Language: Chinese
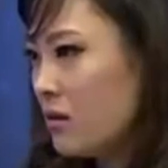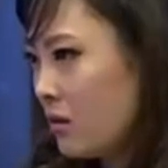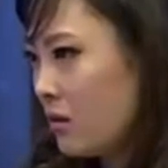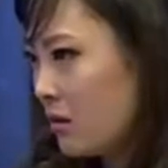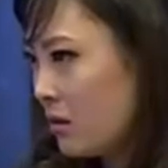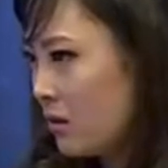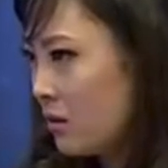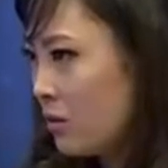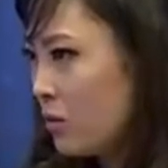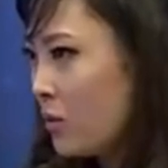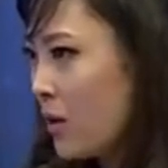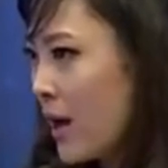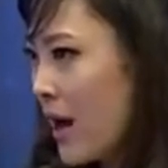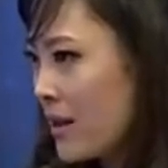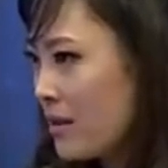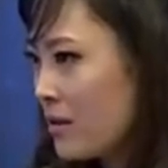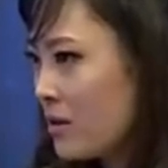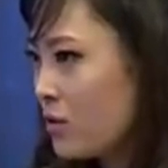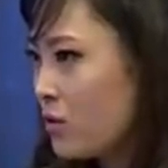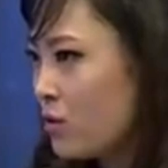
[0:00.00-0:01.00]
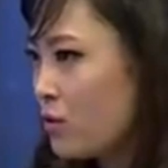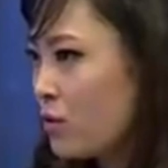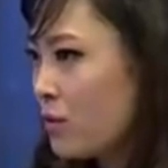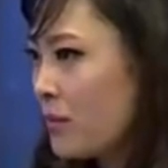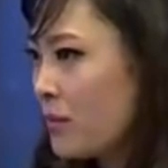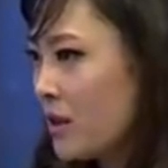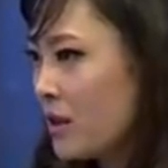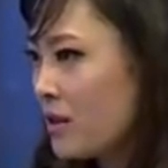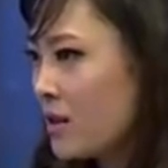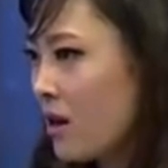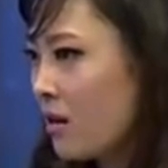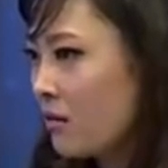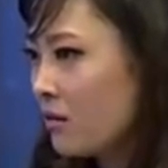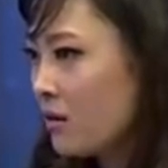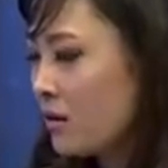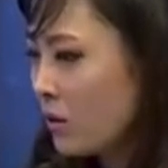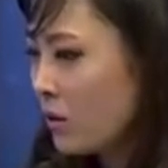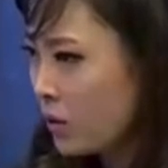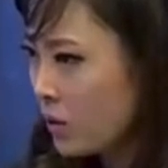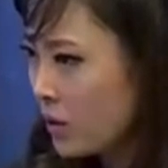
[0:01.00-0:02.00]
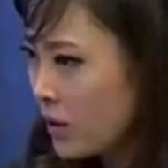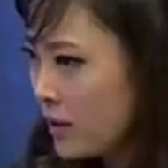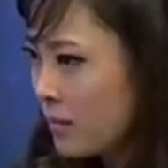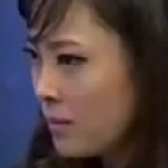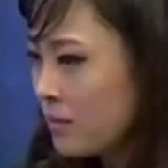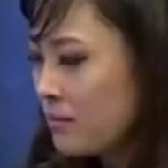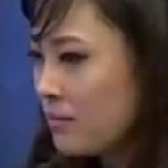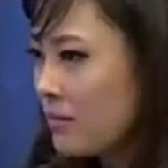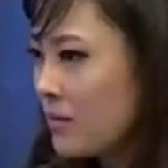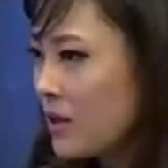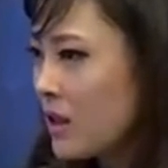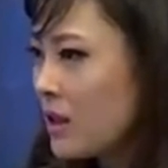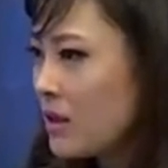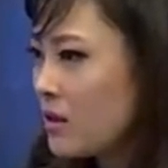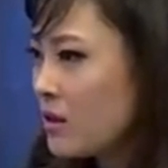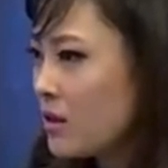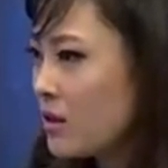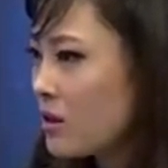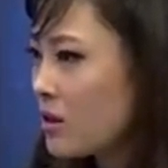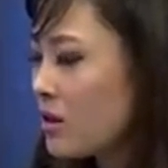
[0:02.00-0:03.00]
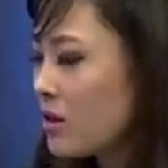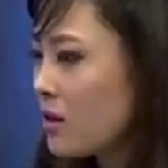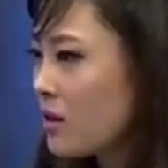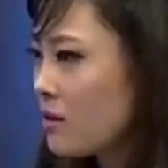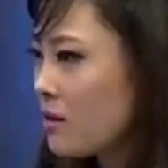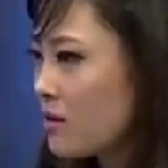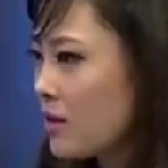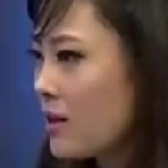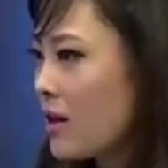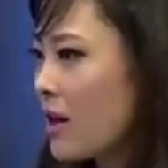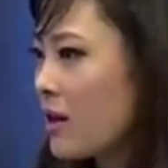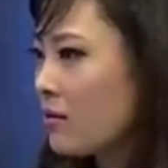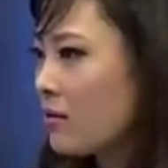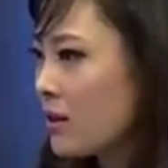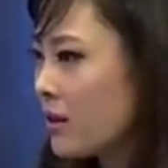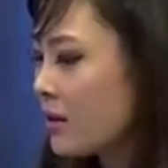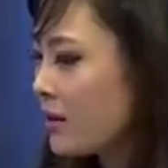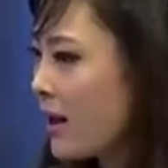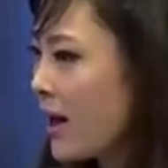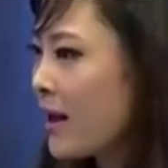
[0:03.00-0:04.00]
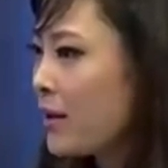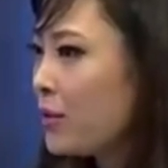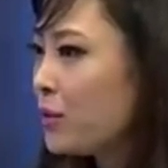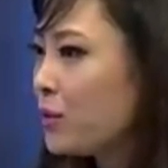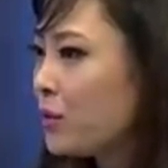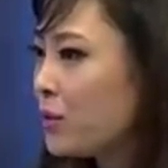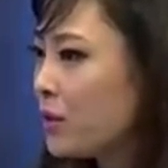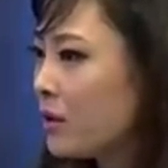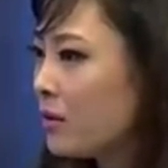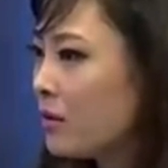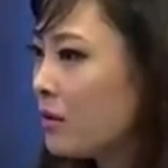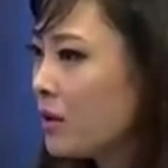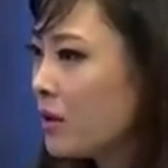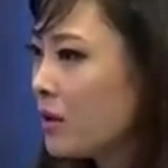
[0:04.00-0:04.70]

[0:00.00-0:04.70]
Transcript: 和鹿晗继续去比较，你会内心是一个怎样的一个态度呢？